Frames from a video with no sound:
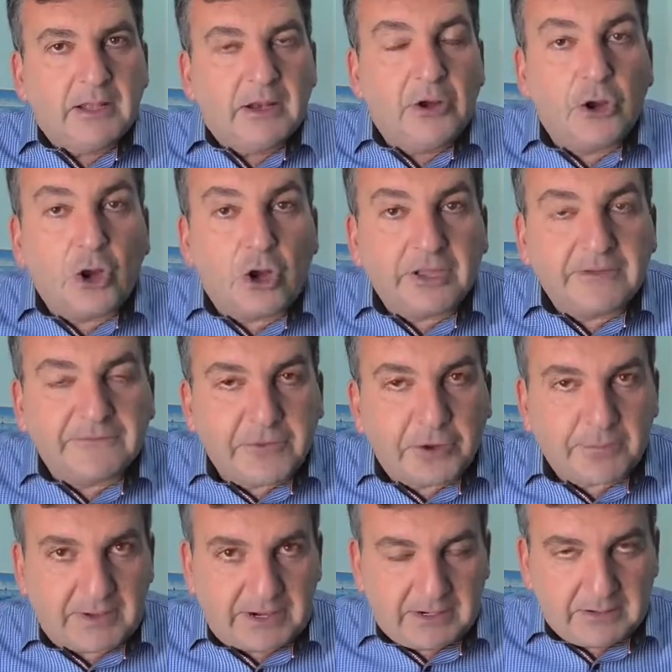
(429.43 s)
no
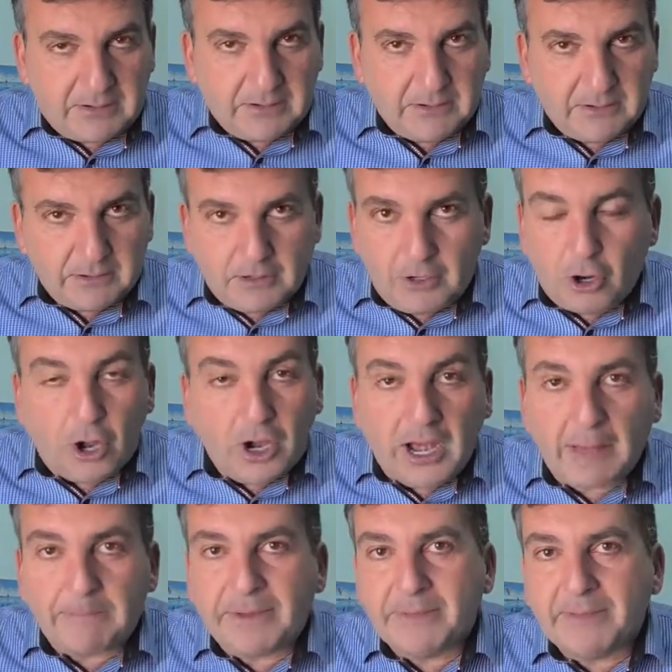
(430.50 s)
informan.
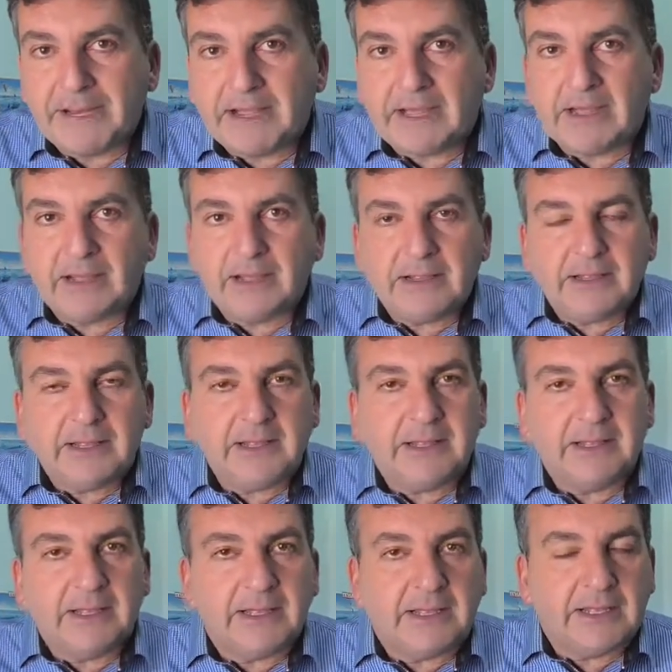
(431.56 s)
La primera,
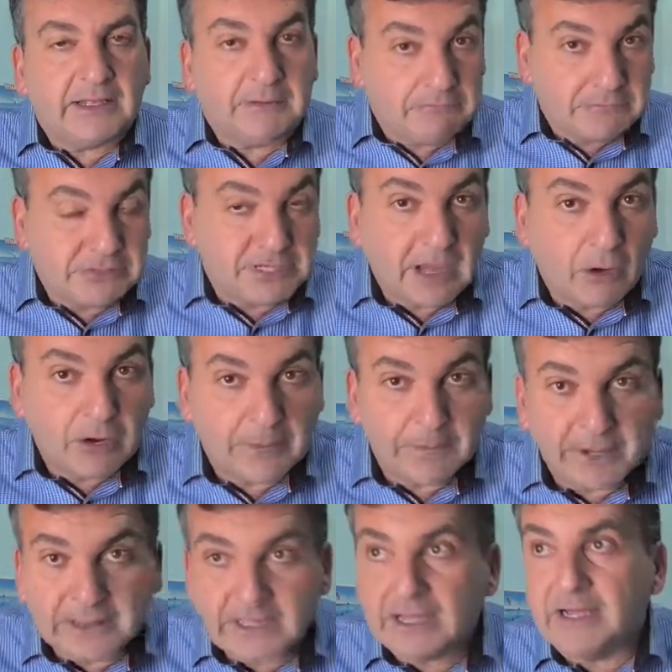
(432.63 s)
eh, sí, aunque
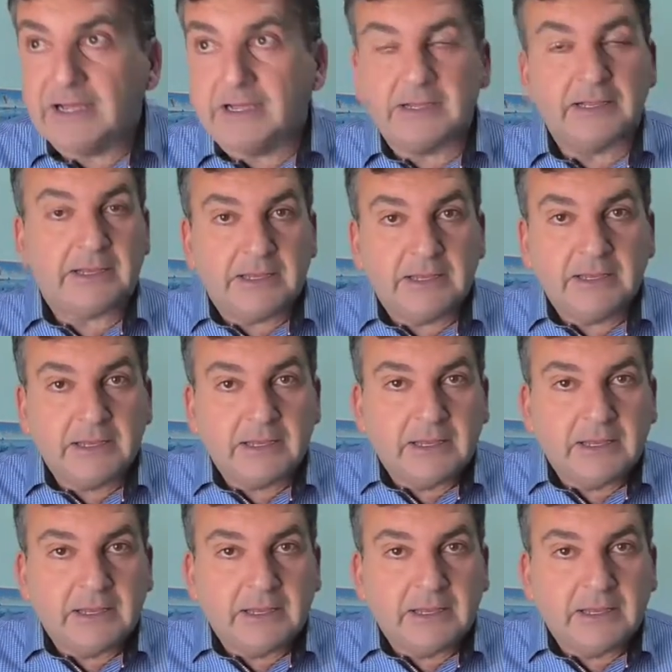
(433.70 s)
parezca